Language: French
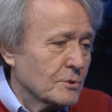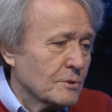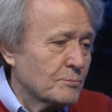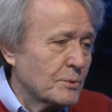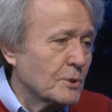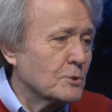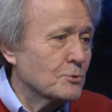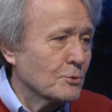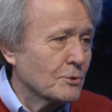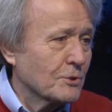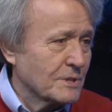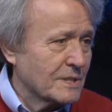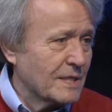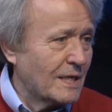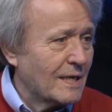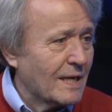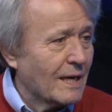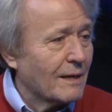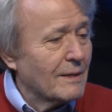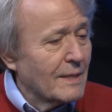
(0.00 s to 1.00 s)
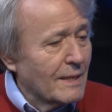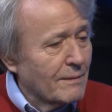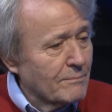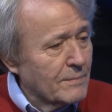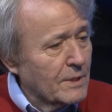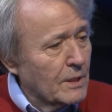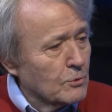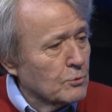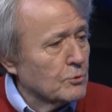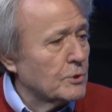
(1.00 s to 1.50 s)
bien sûr, que celle-là,
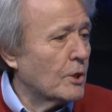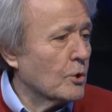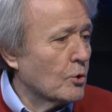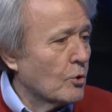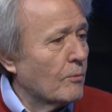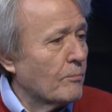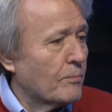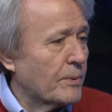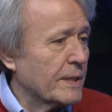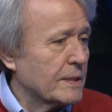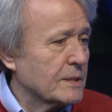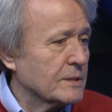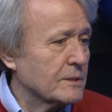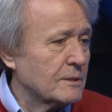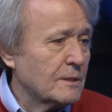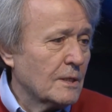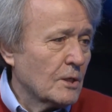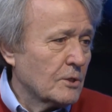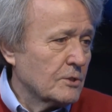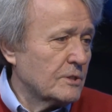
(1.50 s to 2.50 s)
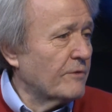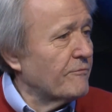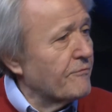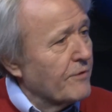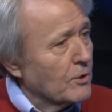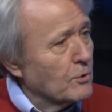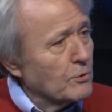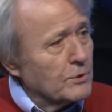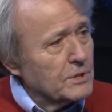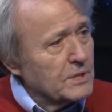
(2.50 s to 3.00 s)
mais donner un complexe
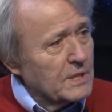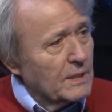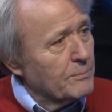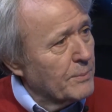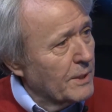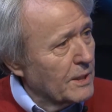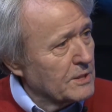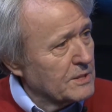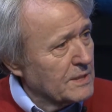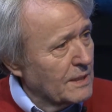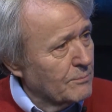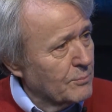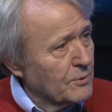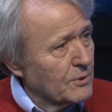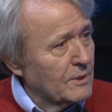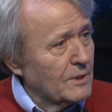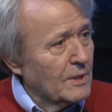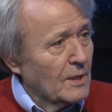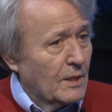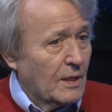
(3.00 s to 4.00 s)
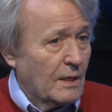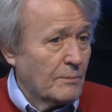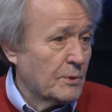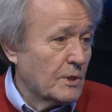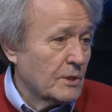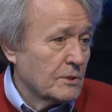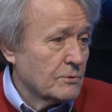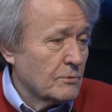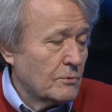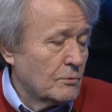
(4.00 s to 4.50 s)
d'infériorité, par exemple. Eh bien,
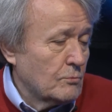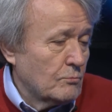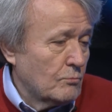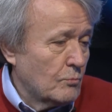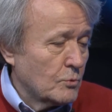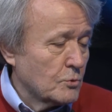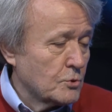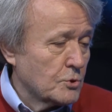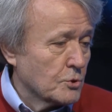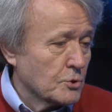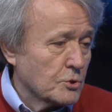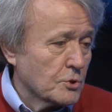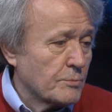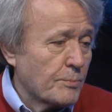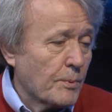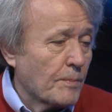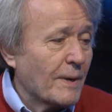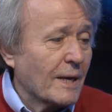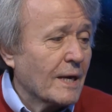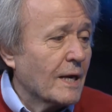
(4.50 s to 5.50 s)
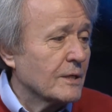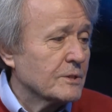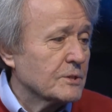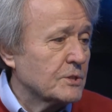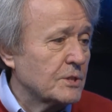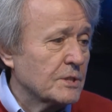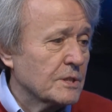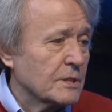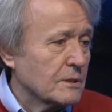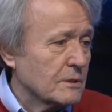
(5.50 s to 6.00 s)
je, ne peux pas
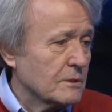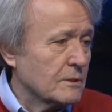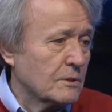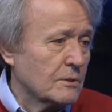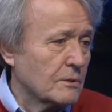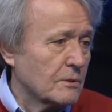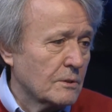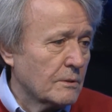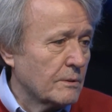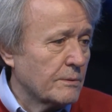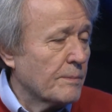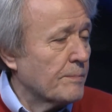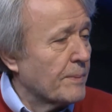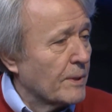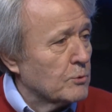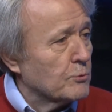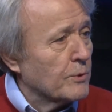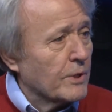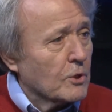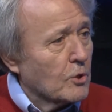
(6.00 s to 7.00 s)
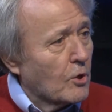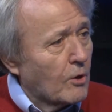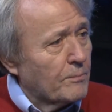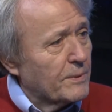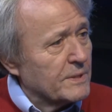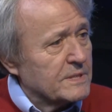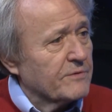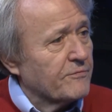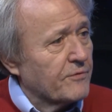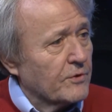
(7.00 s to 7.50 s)
grandir euh, et m'épanouir avec un
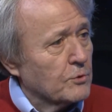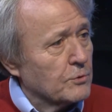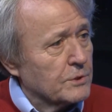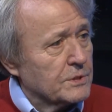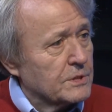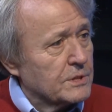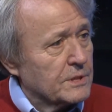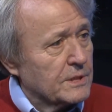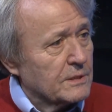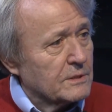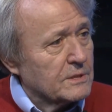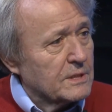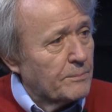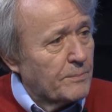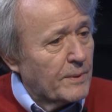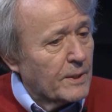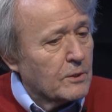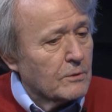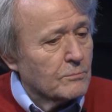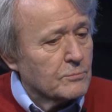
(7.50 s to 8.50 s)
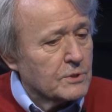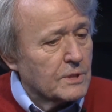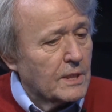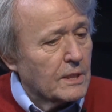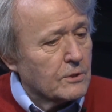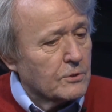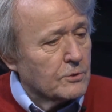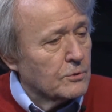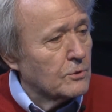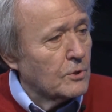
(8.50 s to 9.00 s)
complexe d'infériorité. Ce n'est pas comme cela
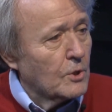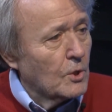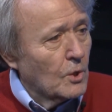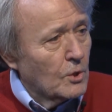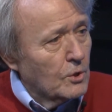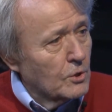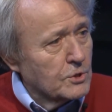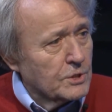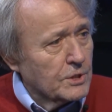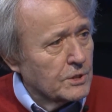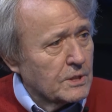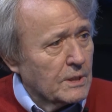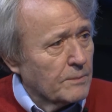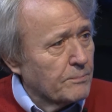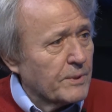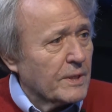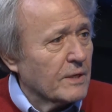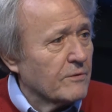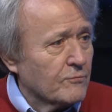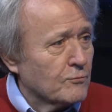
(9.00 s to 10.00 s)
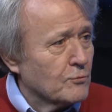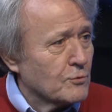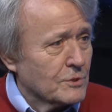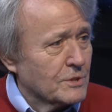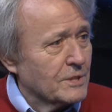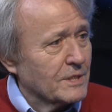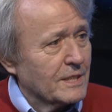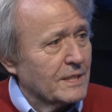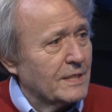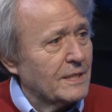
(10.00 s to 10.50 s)
que j'ai été prévu, je
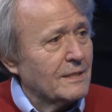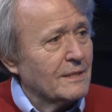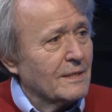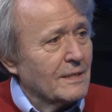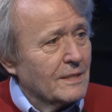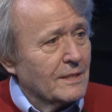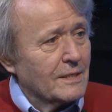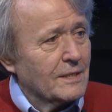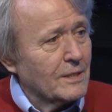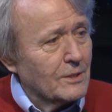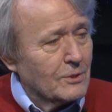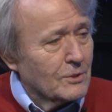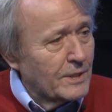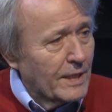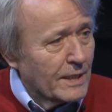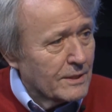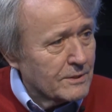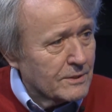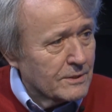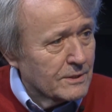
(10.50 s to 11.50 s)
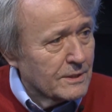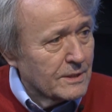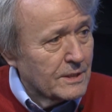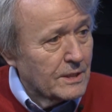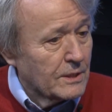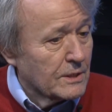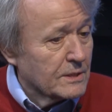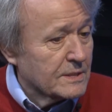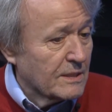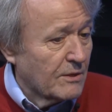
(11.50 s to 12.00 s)
dirais, et d'être.
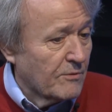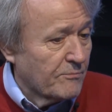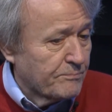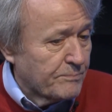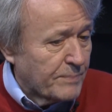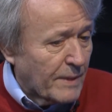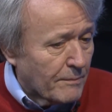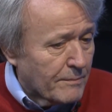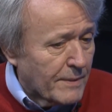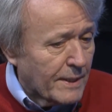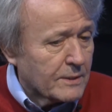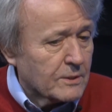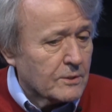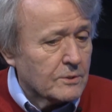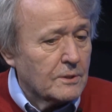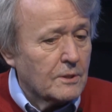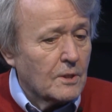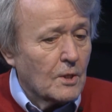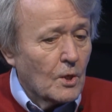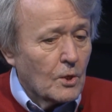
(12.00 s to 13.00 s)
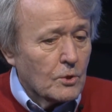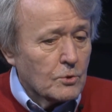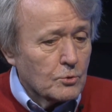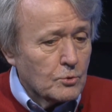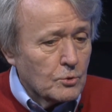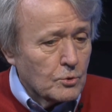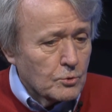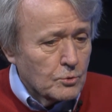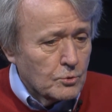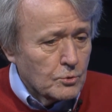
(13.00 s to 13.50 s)
Et ça va me permettre
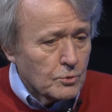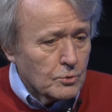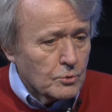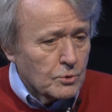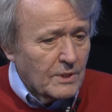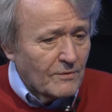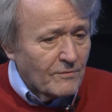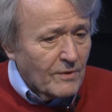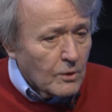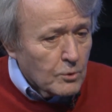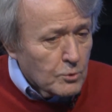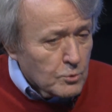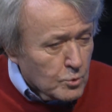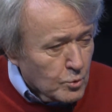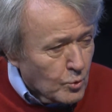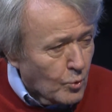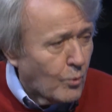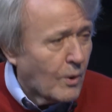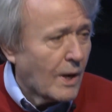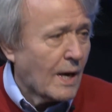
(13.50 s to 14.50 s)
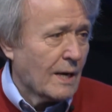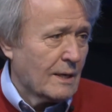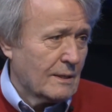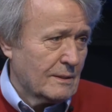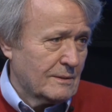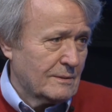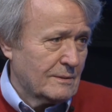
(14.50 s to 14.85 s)
d'avoir de, le droit